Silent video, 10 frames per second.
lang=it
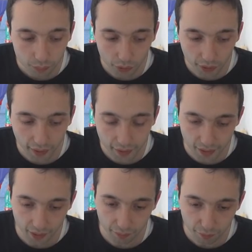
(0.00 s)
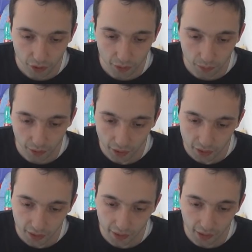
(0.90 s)
potrà essere forse più
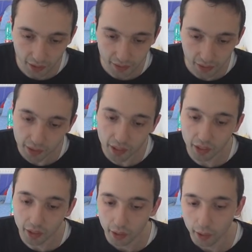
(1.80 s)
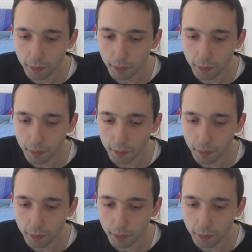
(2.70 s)
interessante di Alessandrini.